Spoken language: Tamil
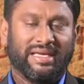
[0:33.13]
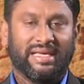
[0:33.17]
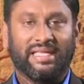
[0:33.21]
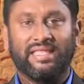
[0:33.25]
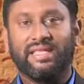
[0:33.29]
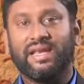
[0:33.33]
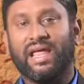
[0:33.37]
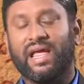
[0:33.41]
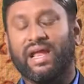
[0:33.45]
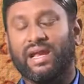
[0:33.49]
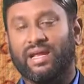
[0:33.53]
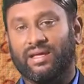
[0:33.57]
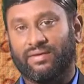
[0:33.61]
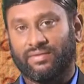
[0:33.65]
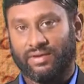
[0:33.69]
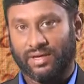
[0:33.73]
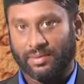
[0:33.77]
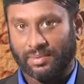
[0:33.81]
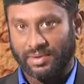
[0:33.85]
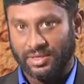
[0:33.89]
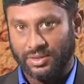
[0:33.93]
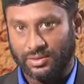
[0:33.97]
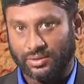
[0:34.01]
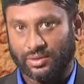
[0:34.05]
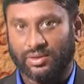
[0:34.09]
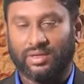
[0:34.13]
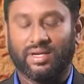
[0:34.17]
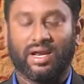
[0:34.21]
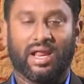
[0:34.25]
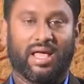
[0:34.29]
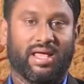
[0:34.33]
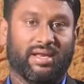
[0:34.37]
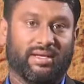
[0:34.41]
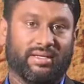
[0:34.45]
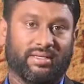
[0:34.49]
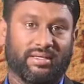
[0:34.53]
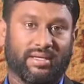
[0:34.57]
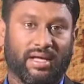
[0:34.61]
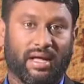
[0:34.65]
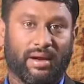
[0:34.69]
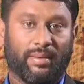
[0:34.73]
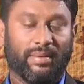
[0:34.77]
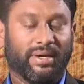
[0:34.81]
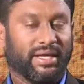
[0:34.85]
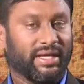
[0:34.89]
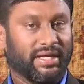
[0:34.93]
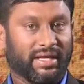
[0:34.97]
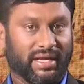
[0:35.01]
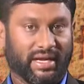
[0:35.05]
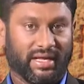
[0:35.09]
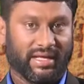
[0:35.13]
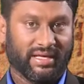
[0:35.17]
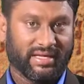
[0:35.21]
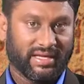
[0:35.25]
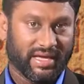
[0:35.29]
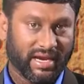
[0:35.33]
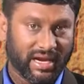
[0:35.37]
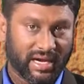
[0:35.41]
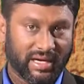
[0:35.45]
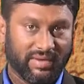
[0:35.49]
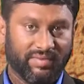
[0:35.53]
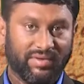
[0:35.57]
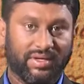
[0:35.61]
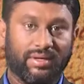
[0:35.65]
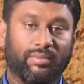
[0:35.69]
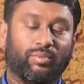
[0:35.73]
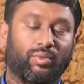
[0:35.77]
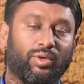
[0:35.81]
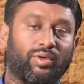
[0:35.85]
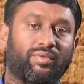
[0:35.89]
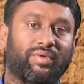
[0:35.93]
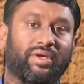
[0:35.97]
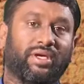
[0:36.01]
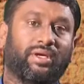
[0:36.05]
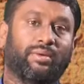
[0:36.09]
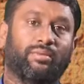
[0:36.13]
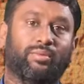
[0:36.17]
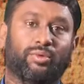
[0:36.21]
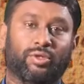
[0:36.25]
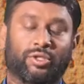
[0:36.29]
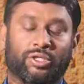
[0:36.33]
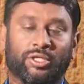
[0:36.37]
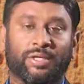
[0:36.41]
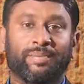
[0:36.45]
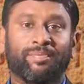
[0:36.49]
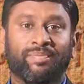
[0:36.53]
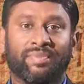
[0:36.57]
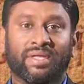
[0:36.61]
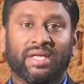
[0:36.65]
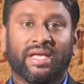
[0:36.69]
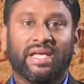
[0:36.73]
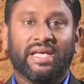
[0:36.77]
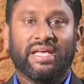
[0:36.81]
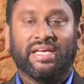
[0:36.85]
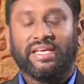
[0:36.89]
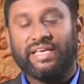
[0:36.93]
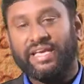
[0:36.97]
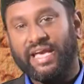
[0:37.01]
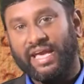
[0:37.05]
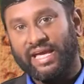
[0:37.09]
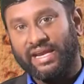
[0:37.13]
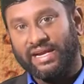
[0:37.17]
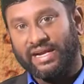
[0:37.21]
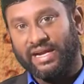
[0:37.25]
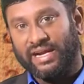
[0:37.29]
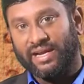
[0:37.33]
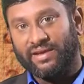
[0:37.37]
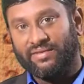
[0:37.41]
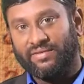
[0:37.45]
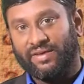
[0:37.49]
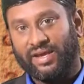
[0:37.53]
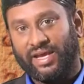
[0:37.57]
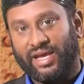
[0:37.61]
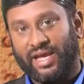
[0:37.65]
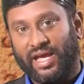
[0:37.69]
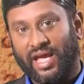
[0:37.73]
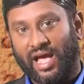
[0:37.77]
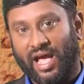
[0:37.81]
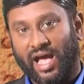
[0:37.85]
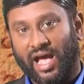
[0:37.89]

எதனால் அவர் அப்படி சொல்கிறாரு அப்படிங்கிற கேள்வியை முன்வைக்கும் போது ஏற்கனவே